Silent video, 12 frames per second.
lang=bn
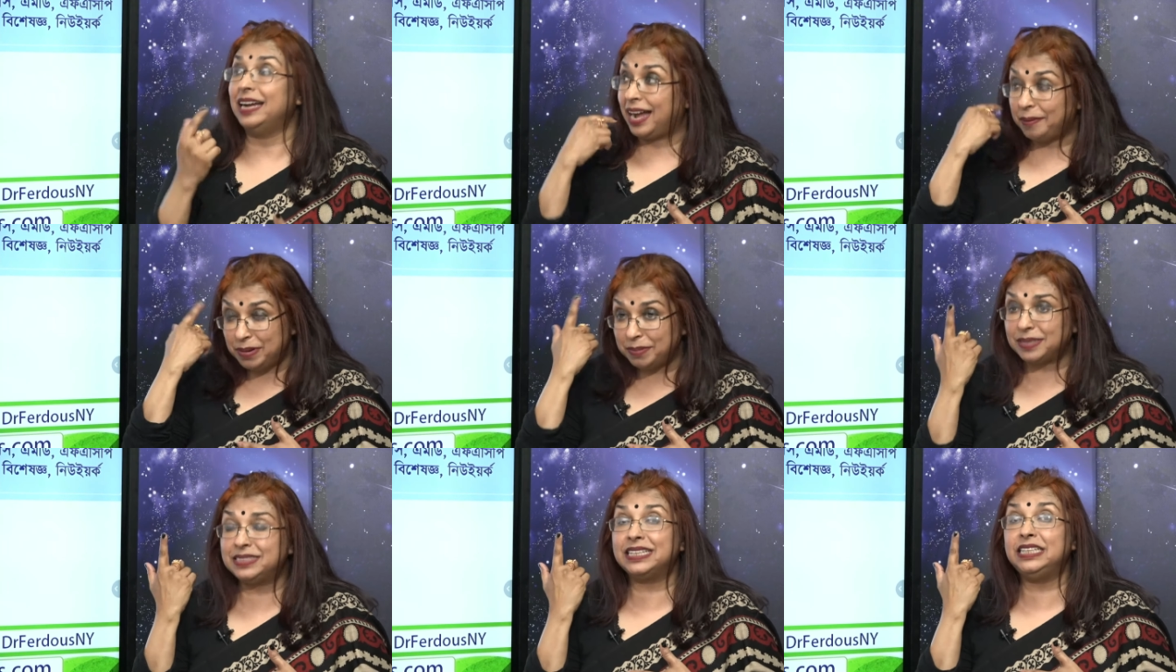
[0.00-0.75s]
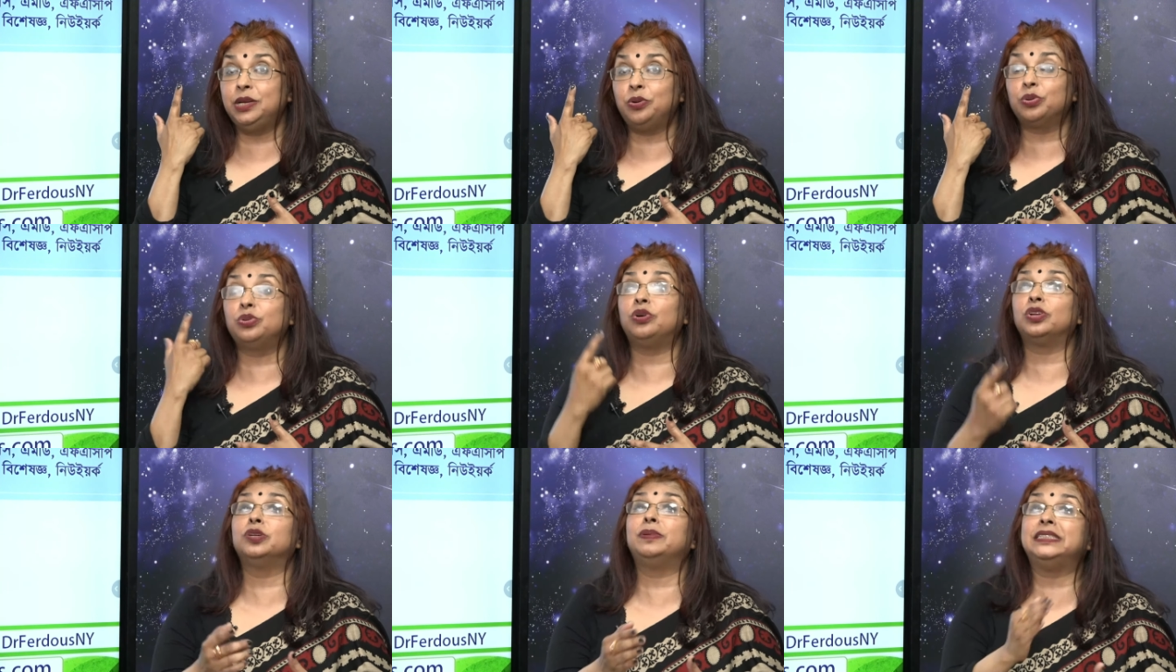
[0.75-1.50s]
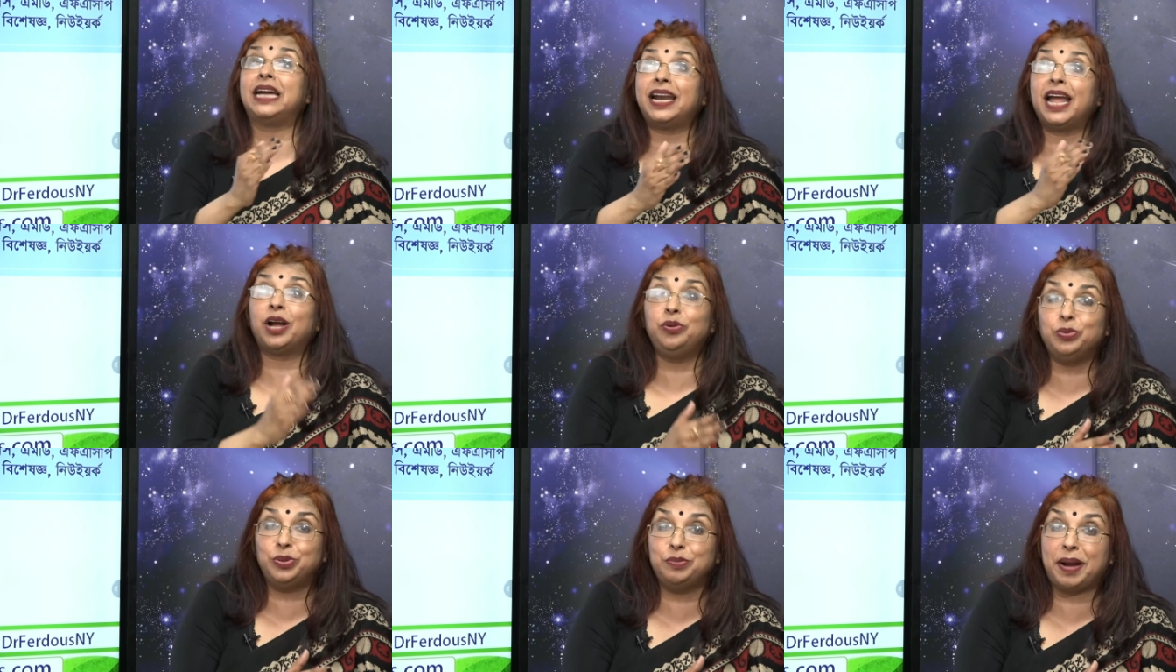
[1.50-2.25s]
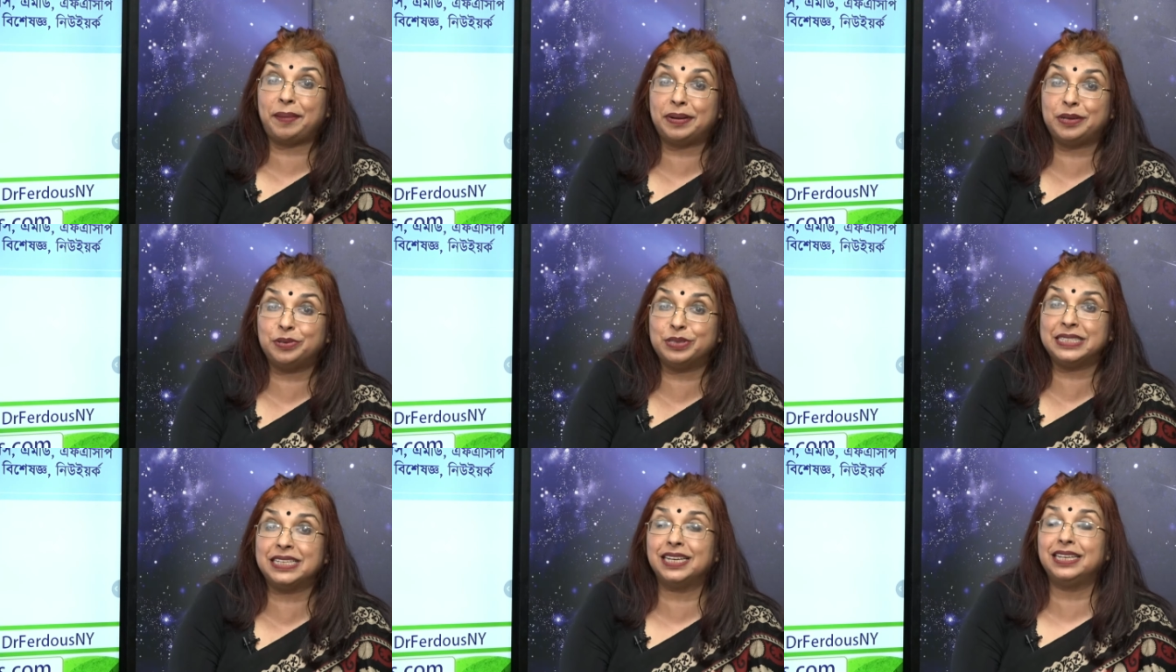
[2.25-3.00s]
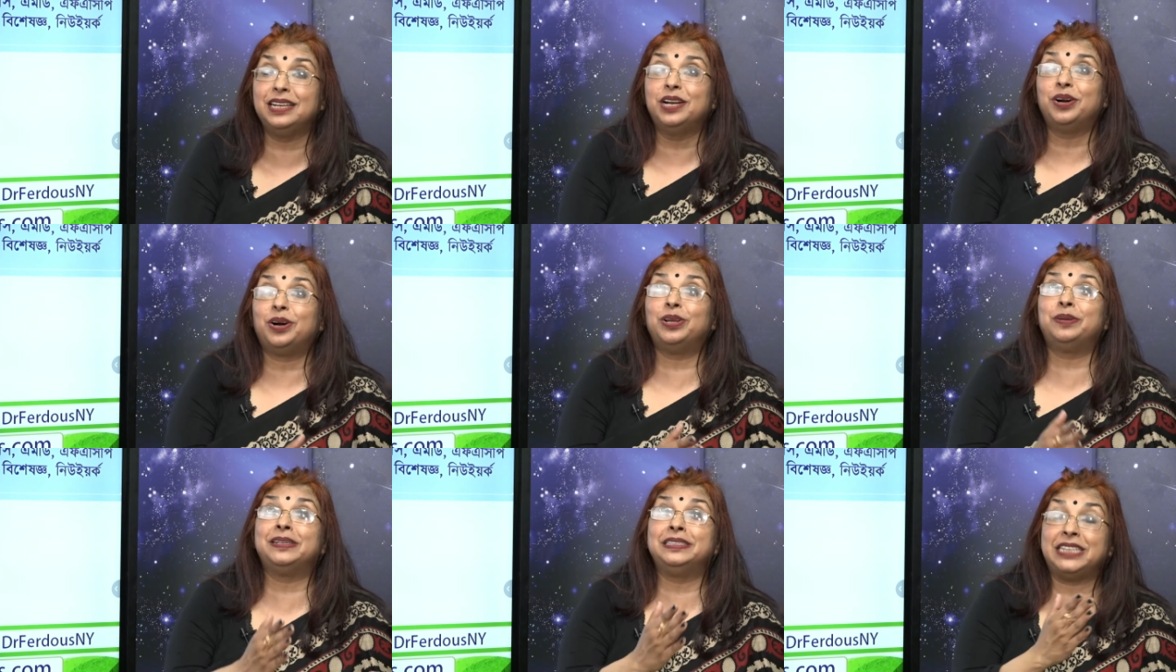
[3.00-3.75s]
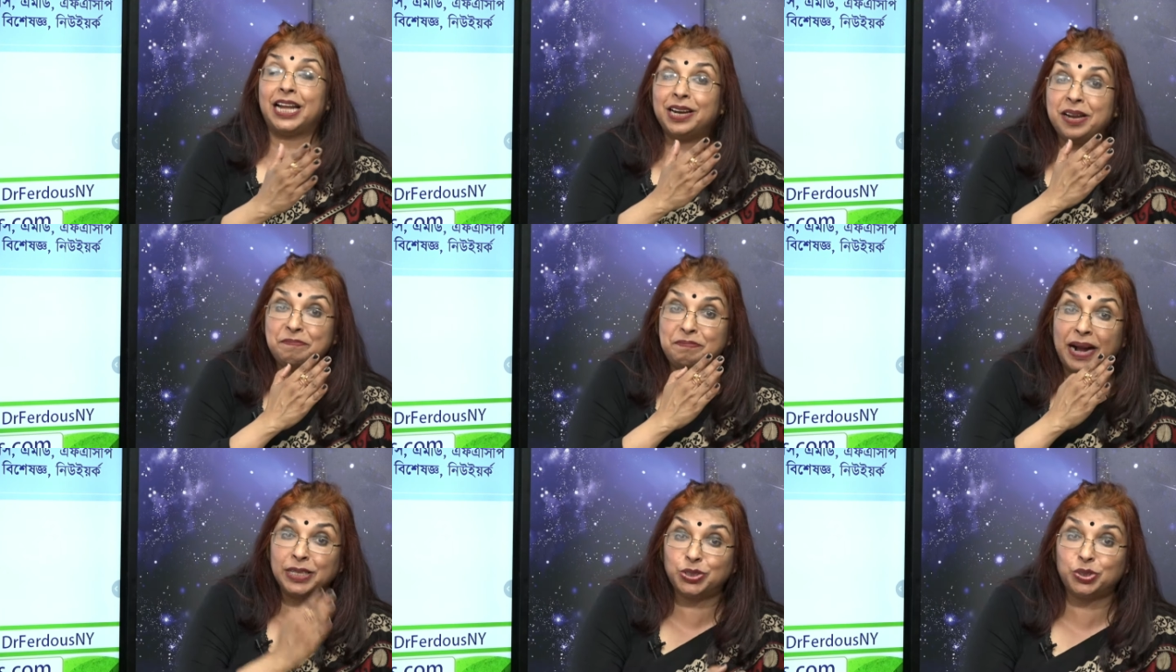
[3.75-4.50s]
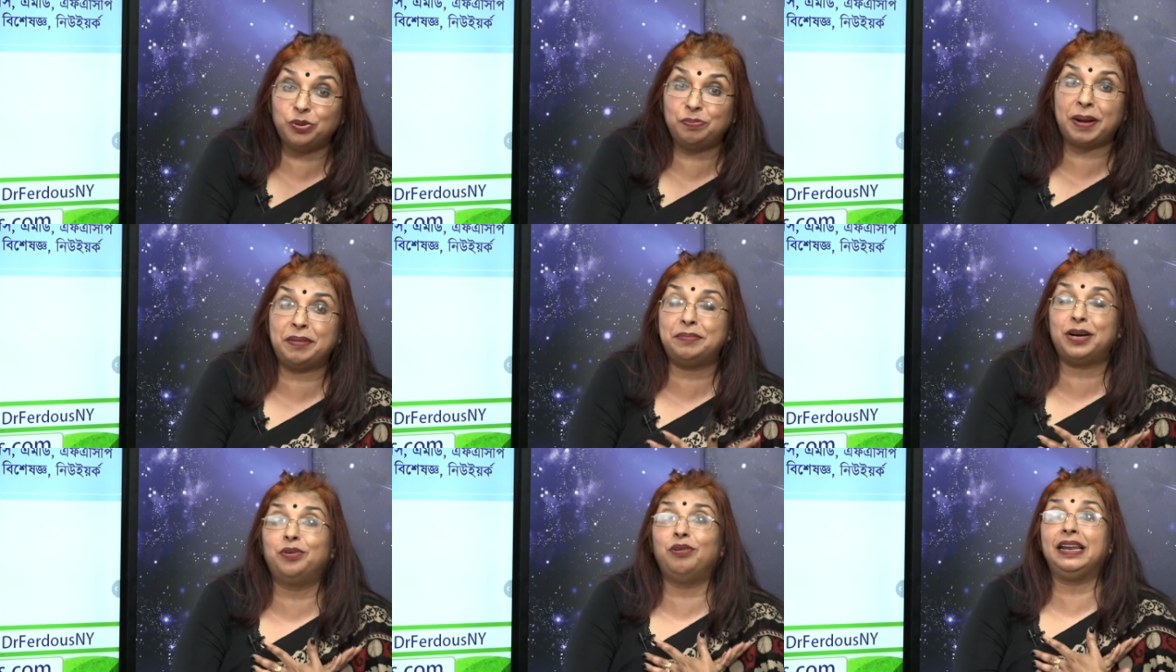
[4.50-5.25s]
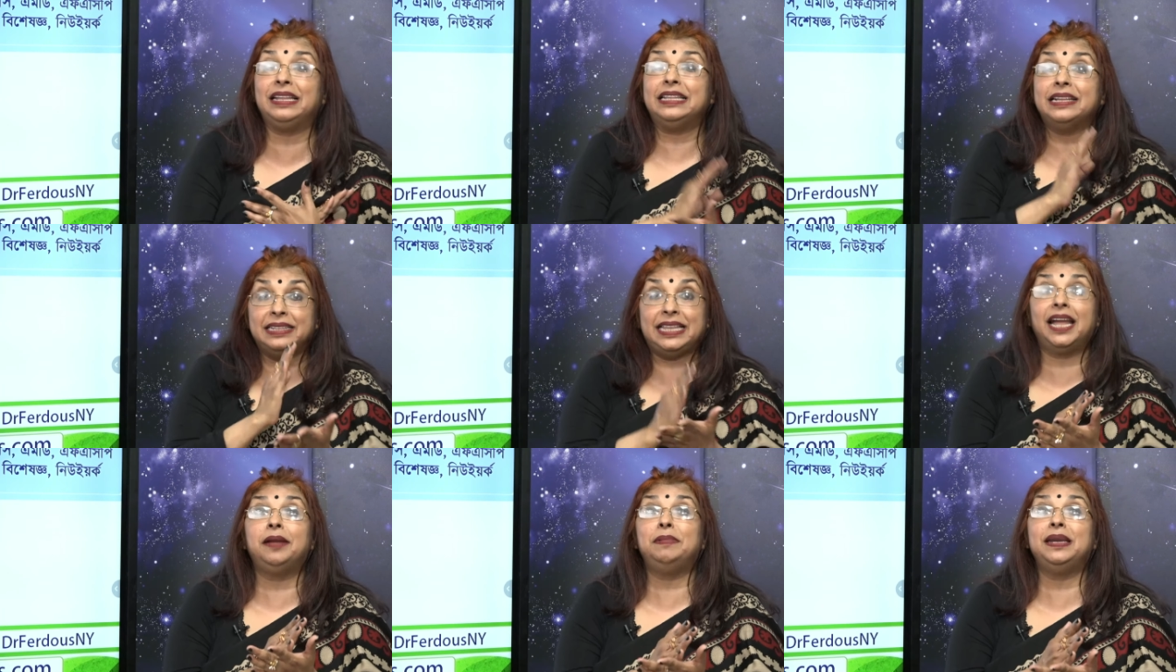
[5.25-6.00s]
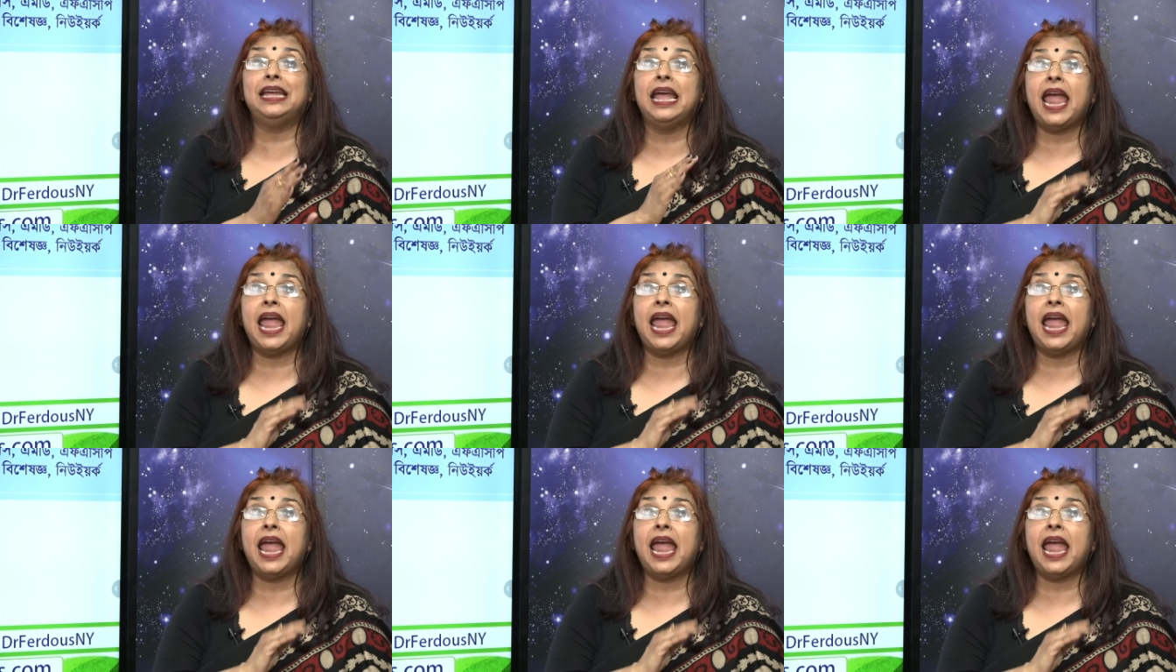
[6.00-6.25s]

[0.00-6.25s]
আপনার বাচ্চা কি করতো অথবা যারা এখন নতুন বাবা মা হচ্ছেন অথবা যারা মাত্র বাবা মা হলেন দেখবেন